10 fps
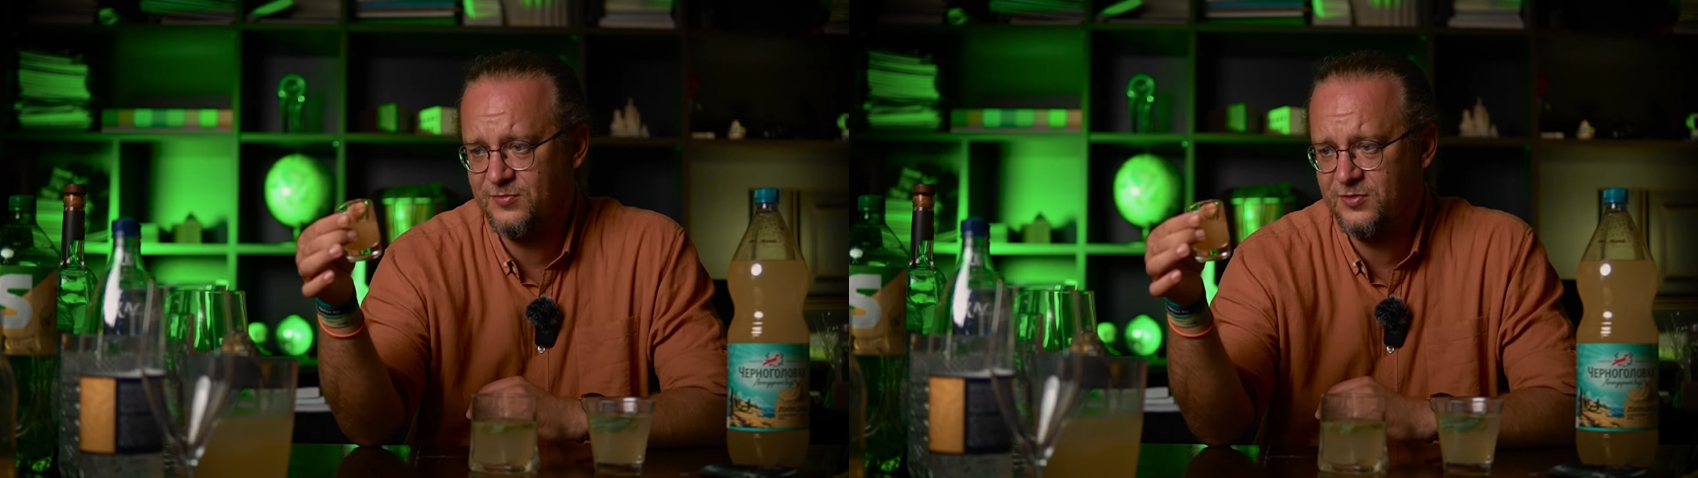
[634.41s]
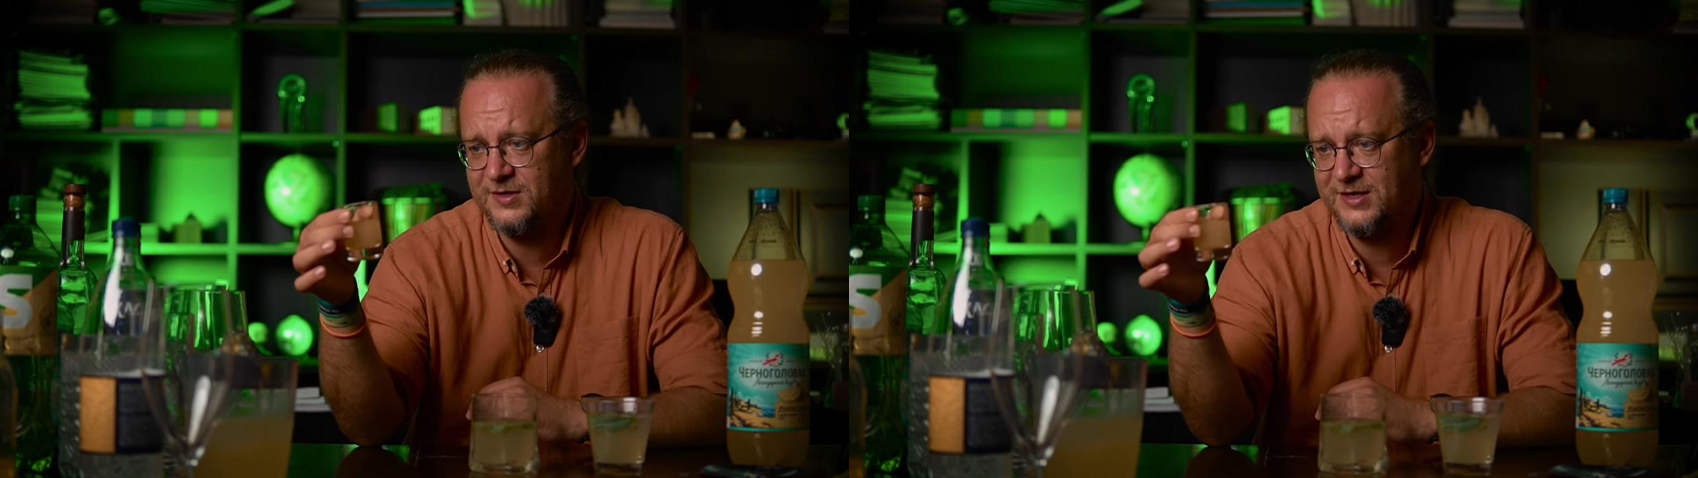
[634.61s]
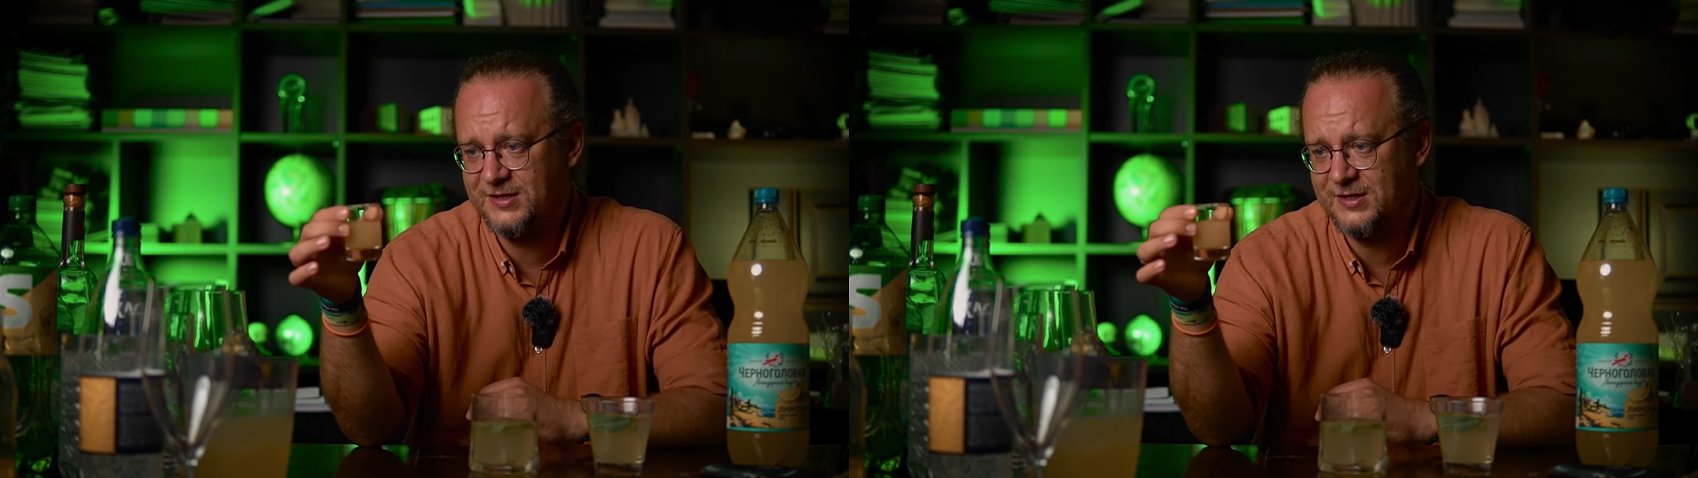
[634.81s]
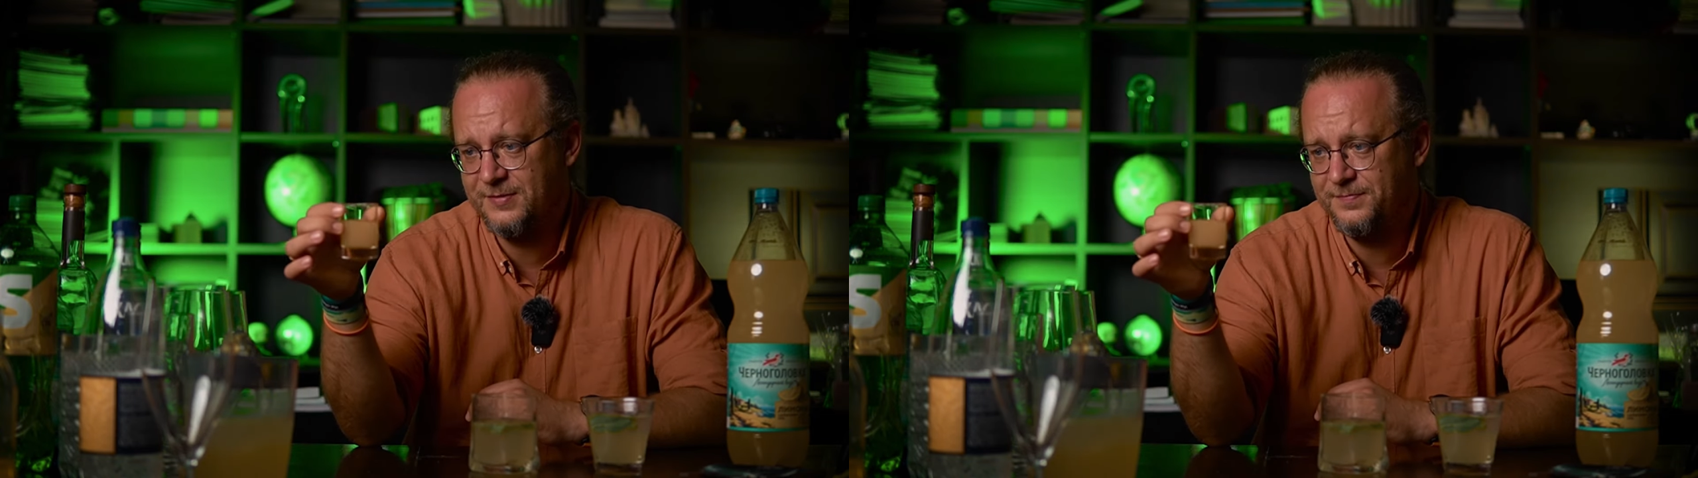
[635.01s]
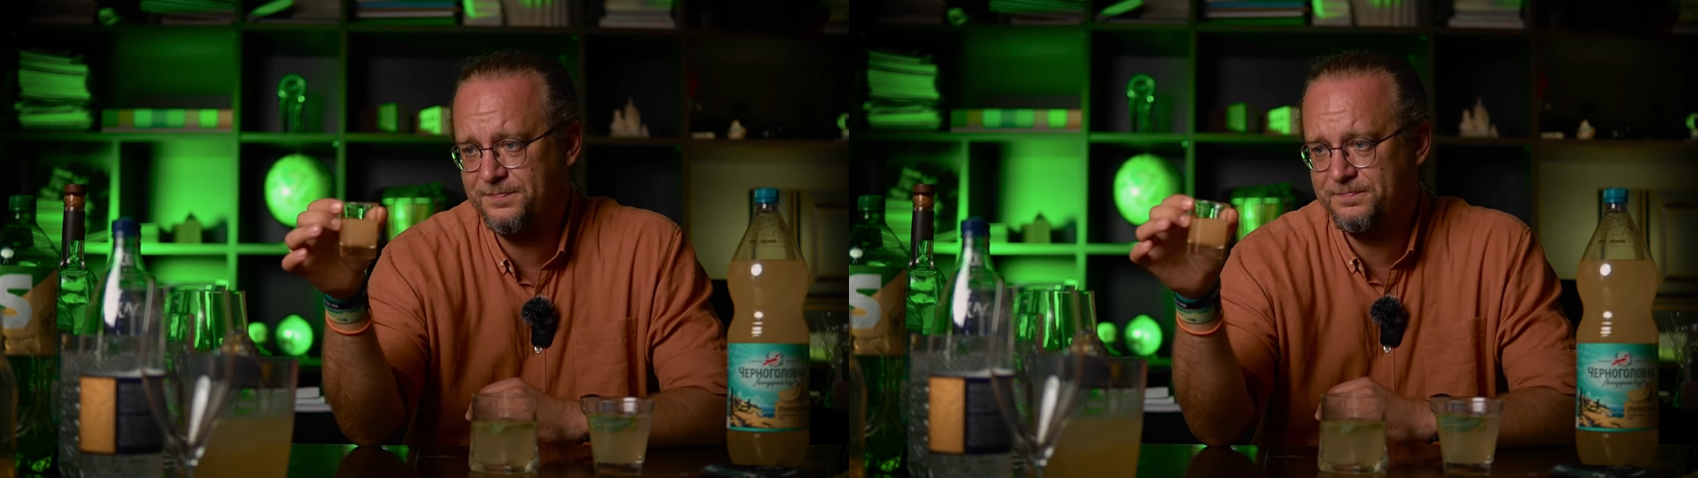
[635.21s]
мог
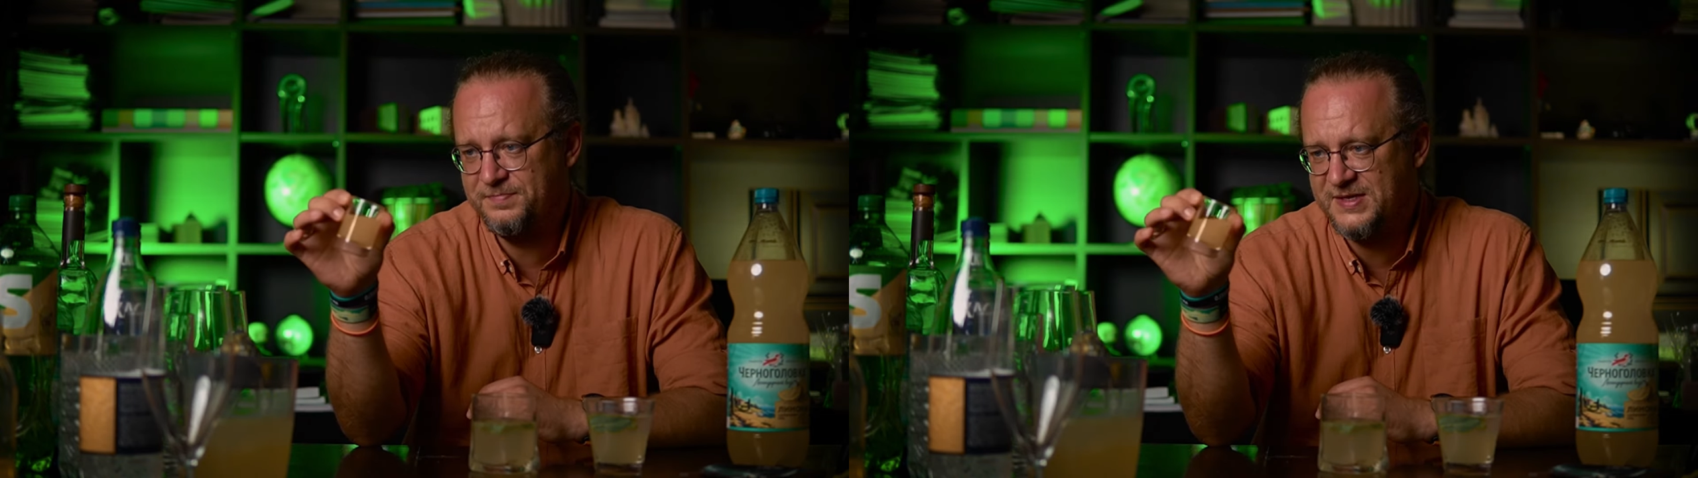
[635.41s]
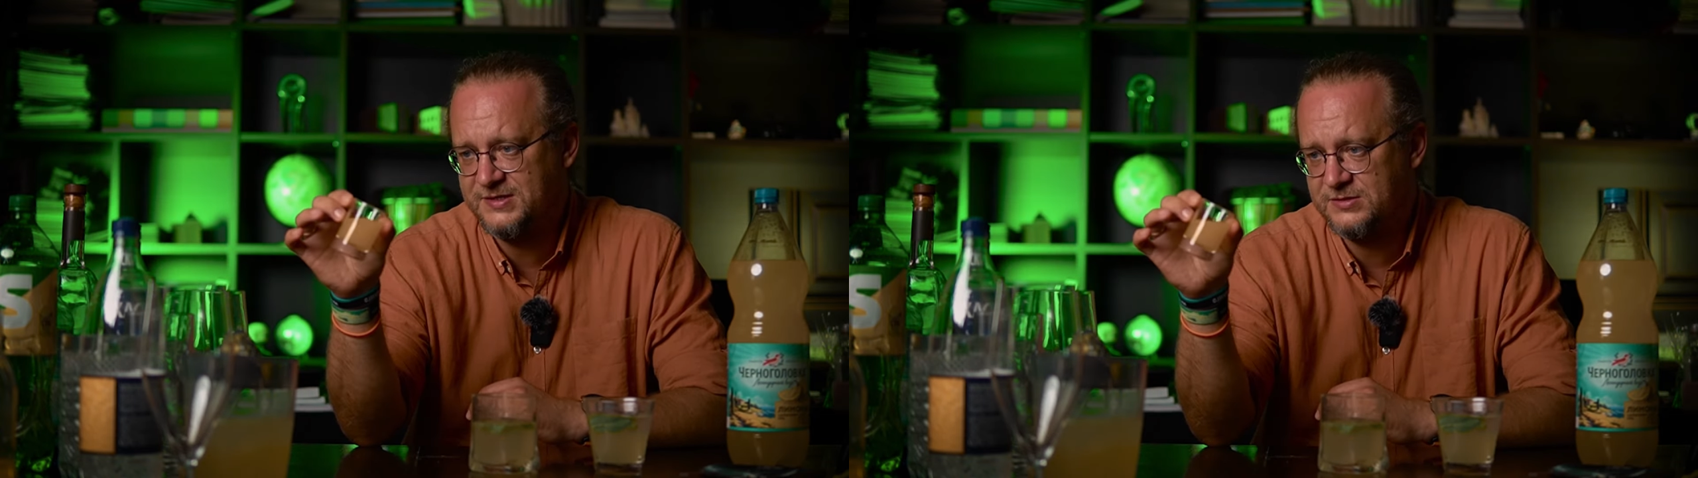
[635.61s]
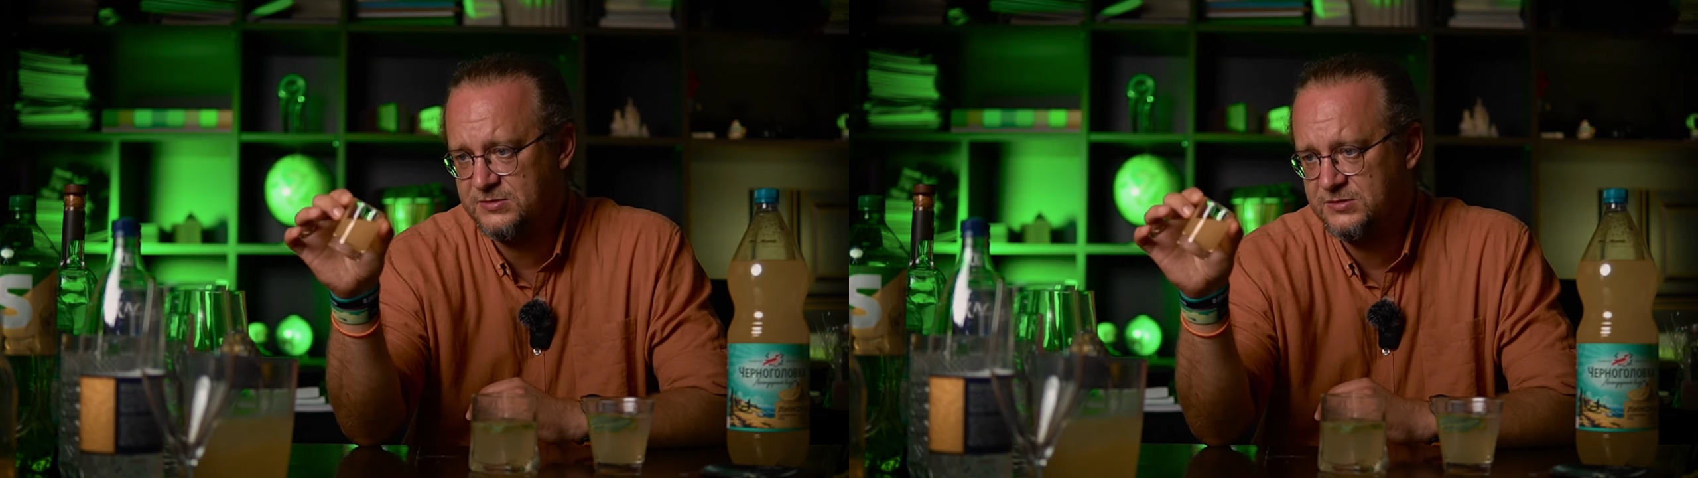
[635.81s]
это пить.